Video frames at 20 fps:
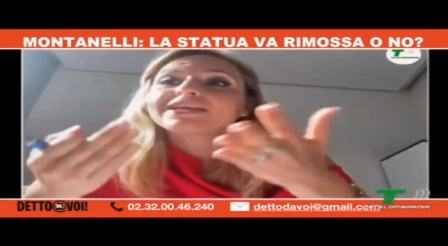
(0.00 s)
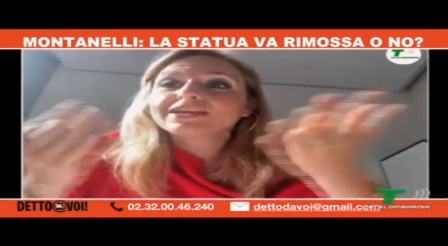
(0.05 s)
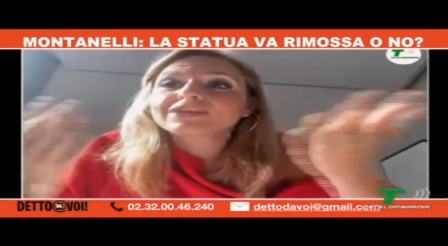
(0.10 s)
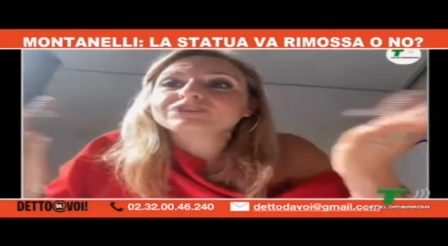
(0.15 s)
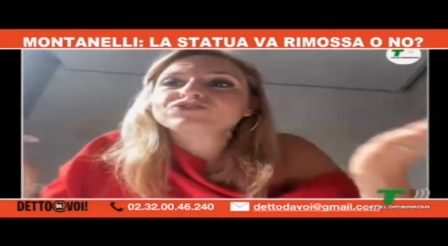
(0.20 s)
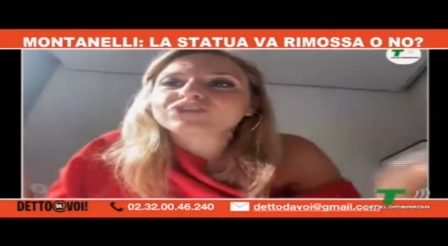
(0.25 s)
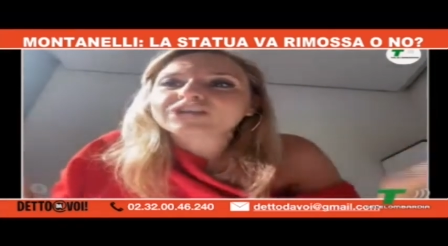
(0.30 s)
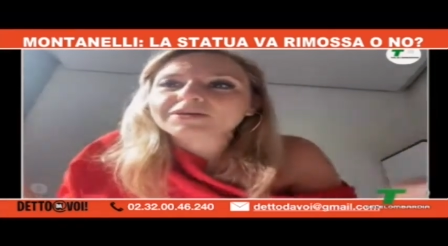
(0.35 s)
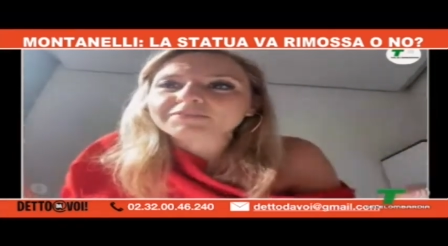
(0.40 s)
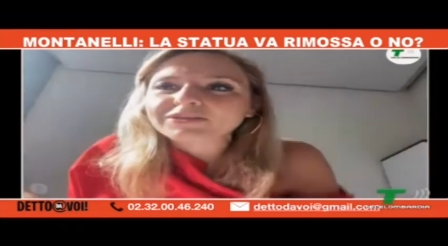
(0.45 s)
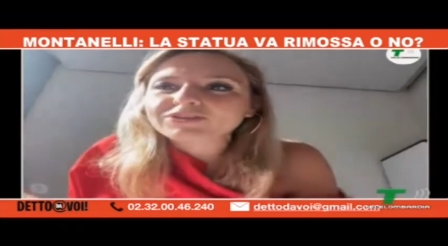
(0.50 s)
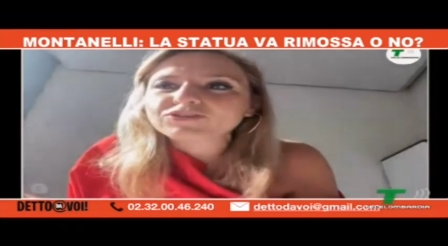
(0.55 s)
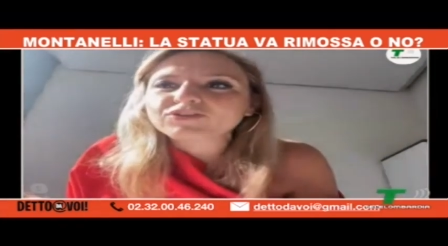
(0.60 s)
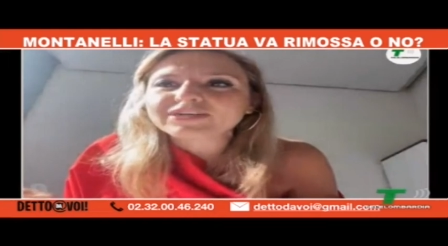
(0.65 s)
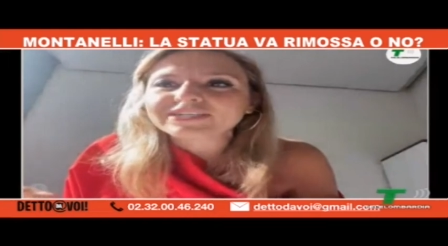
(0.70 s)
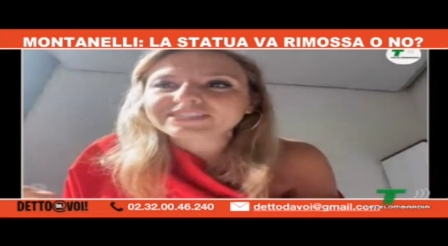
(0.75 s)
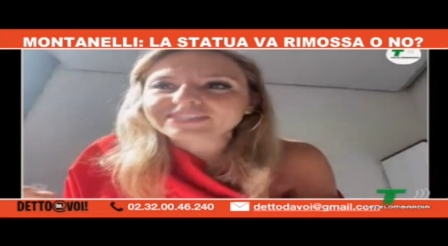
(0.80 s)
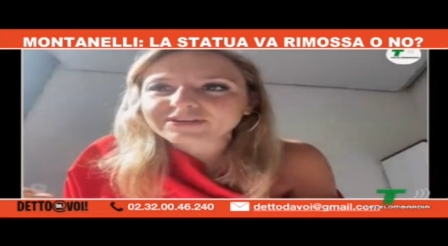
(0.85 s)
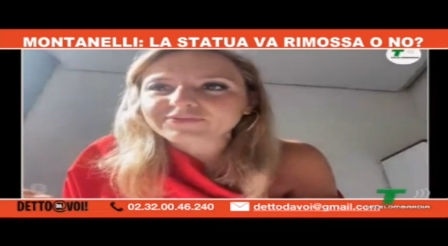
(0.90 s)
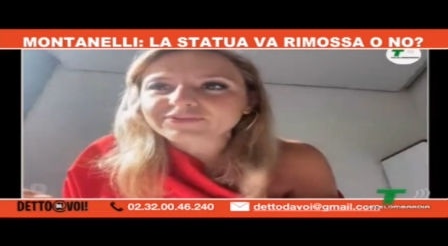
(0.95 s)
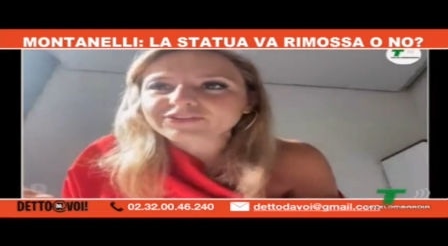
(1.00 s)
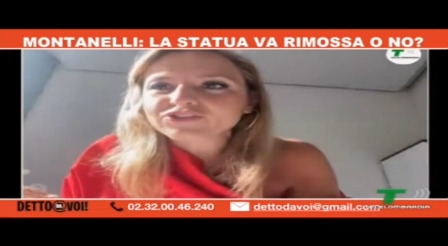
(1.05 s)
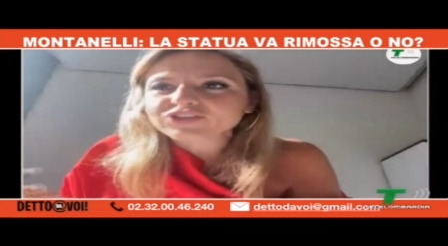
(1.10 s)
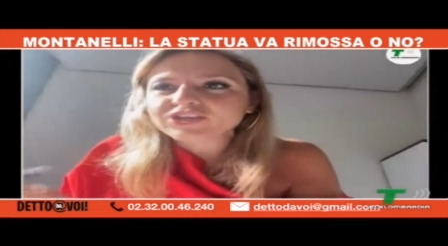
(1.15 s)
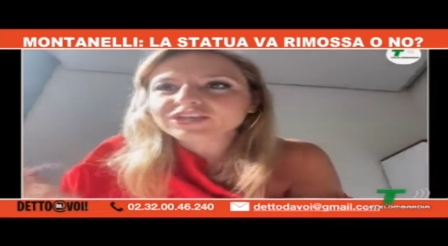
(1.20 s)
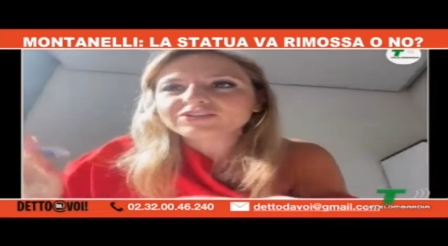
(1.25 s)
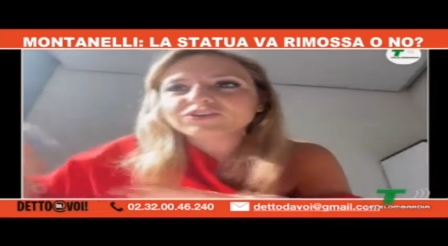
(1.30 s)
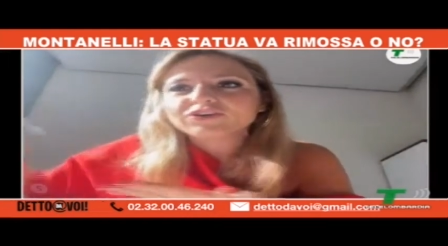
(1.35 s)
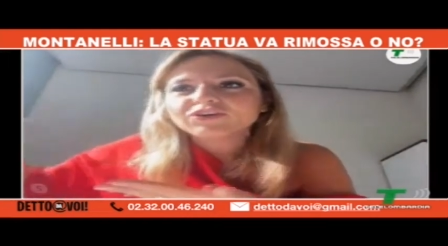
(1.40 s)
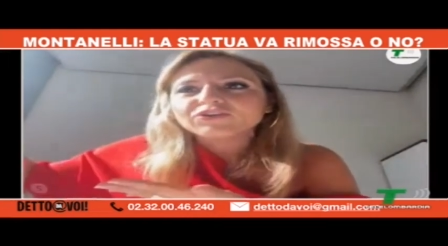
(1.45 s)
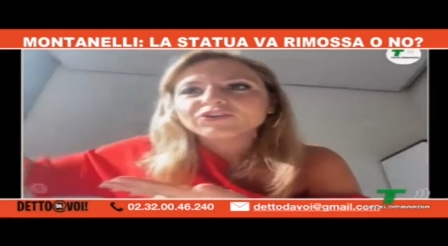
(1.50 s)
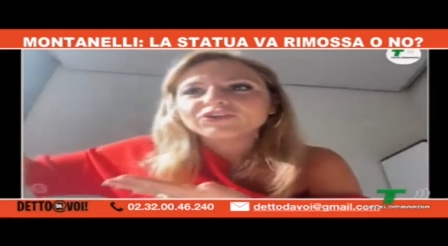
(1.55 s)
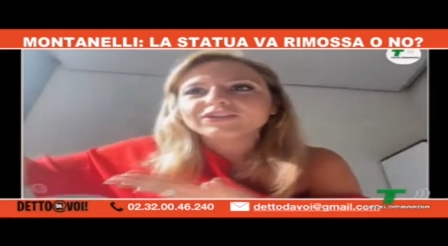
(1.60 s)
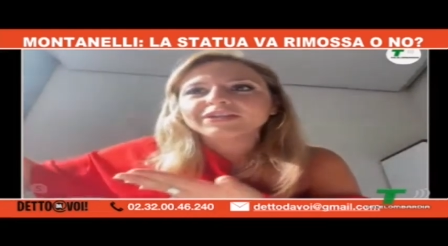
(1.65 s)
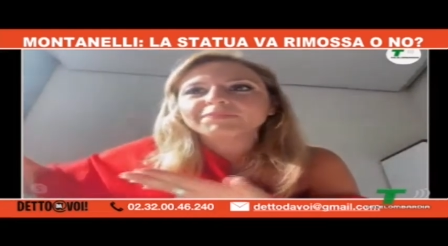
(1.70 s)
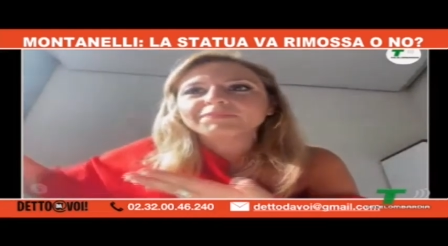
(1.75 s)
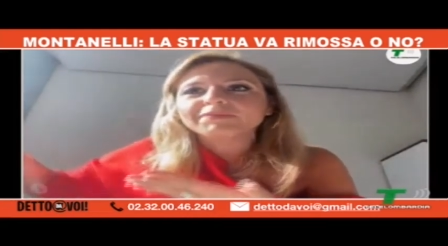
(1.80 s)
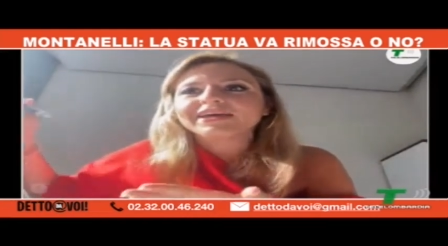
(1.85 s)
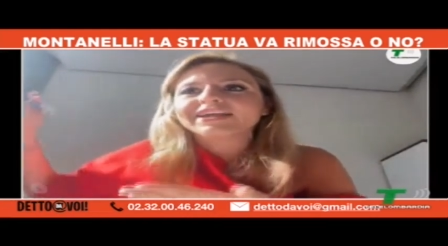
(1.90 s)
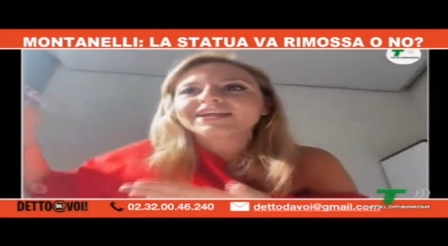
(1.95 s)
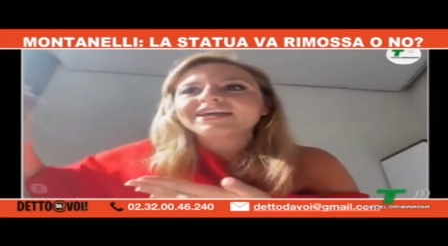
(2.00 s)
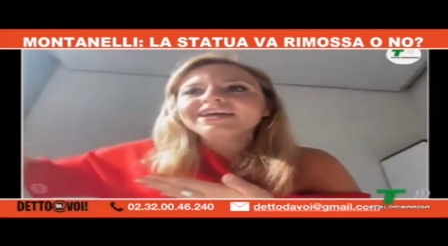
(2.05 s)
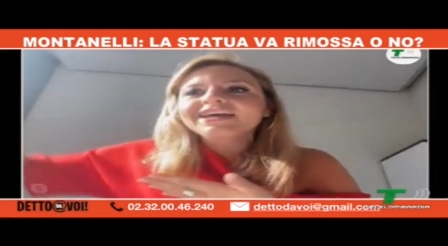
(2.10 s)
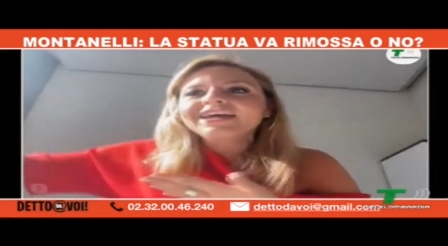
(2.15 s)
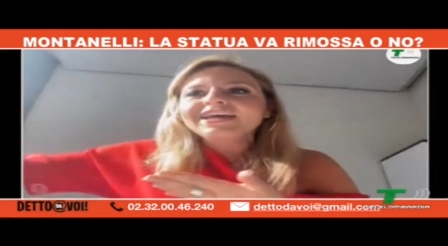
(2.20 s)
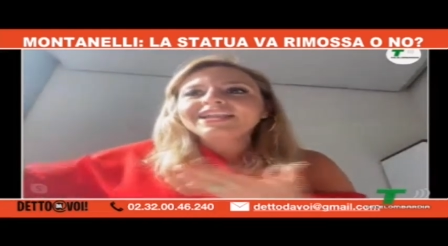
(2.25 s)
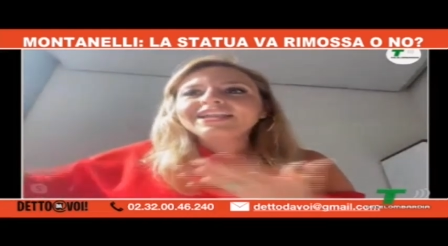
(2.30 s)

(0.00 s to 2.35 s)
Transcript: il ragionamento che sta facendo e non per